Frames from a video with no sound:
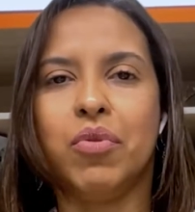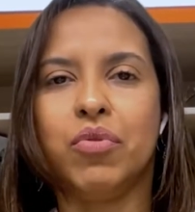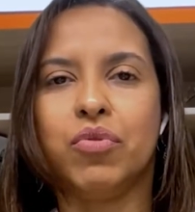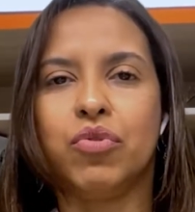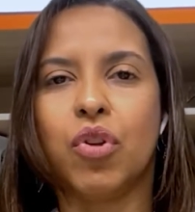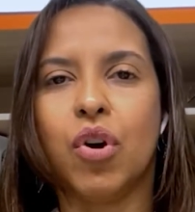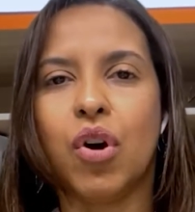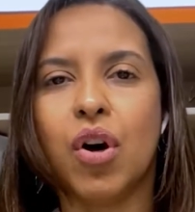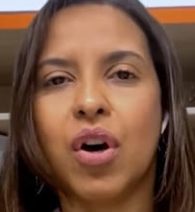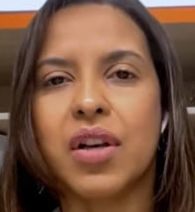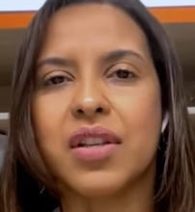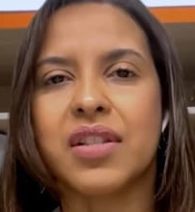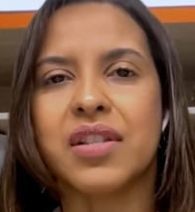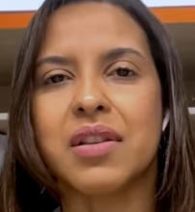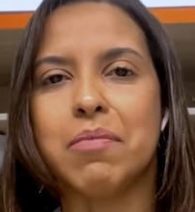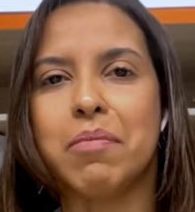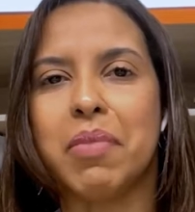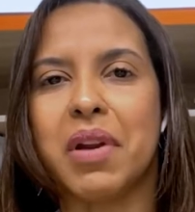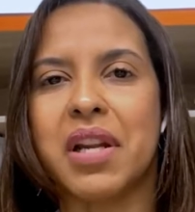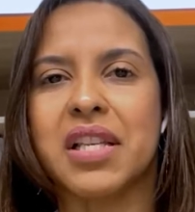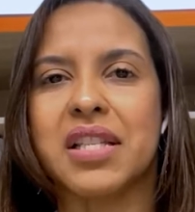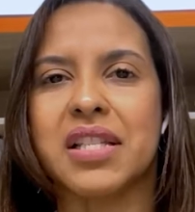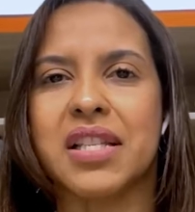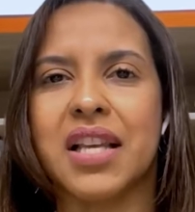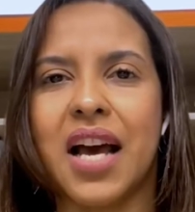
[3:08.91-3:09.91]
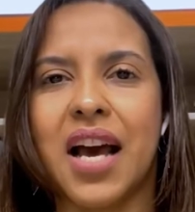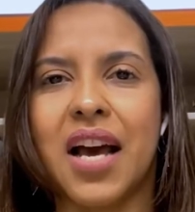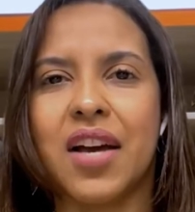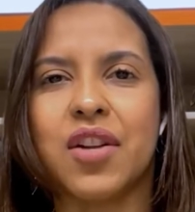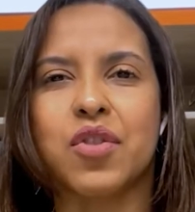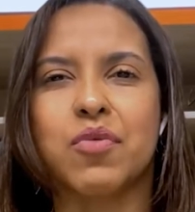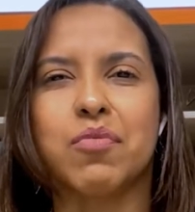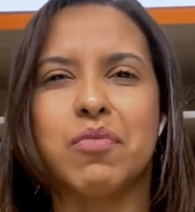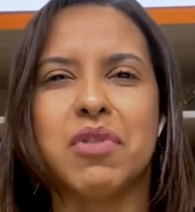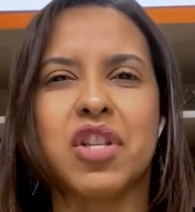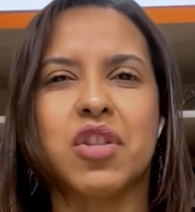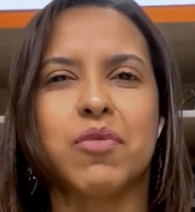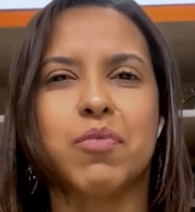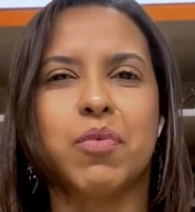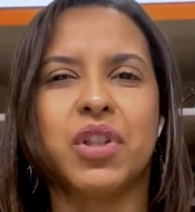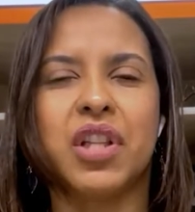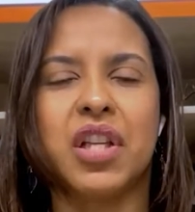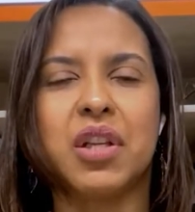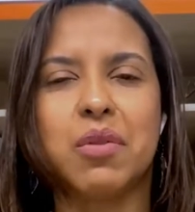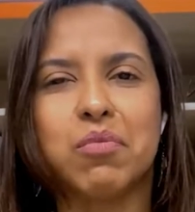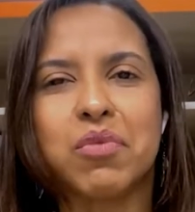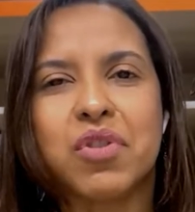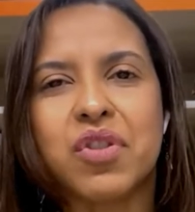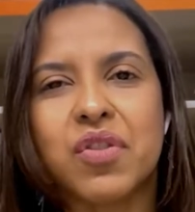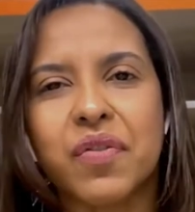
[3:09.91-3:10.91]
como nós empresários
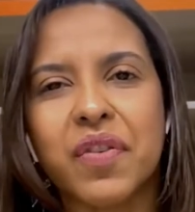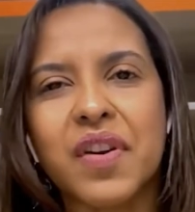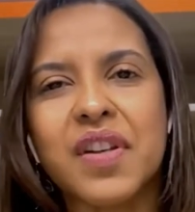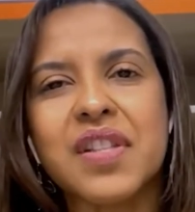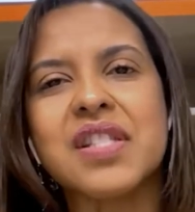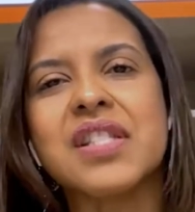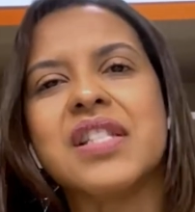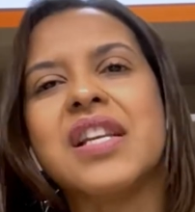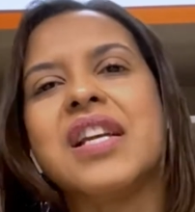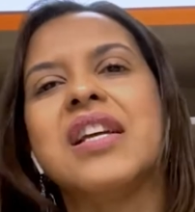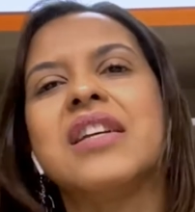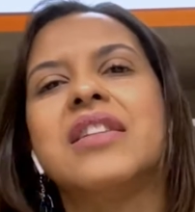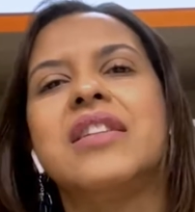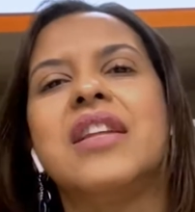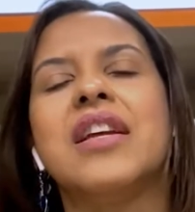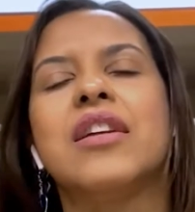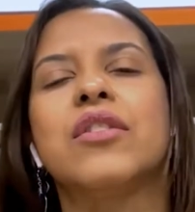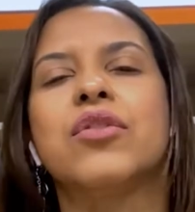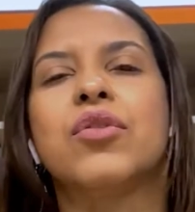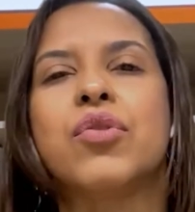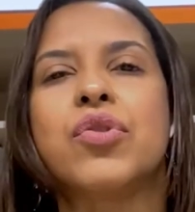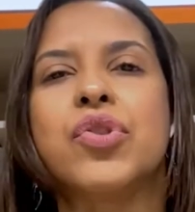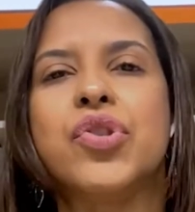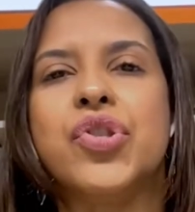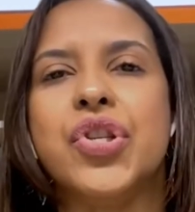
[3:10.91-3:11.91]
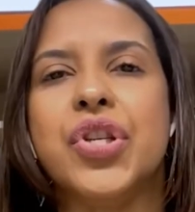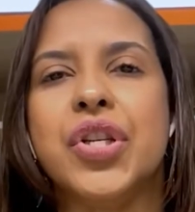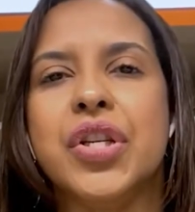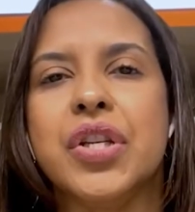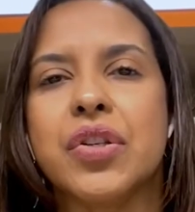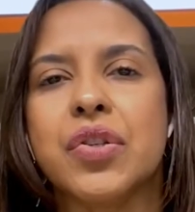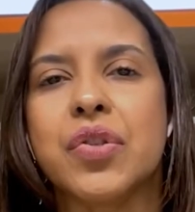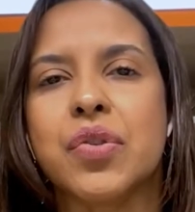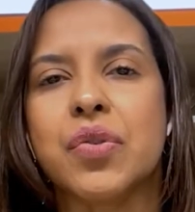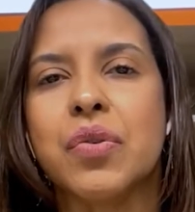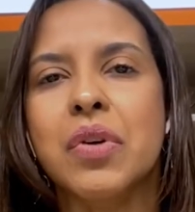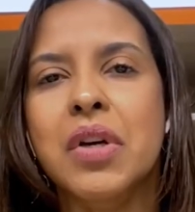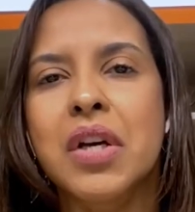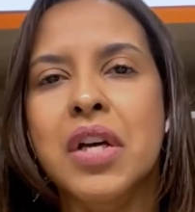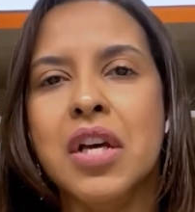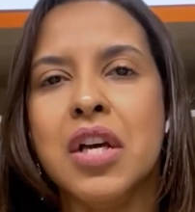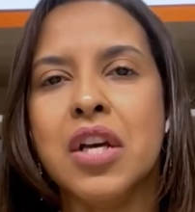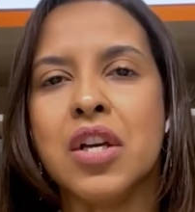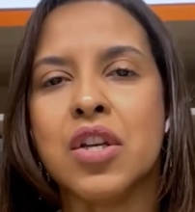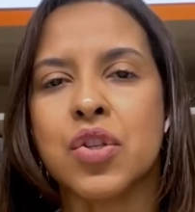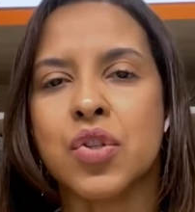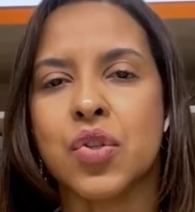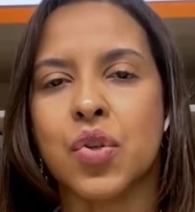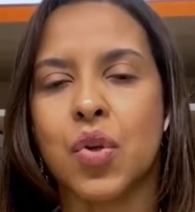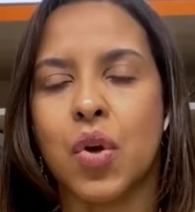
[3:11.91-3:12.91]
mesmo poderíamos fazer dentro disso.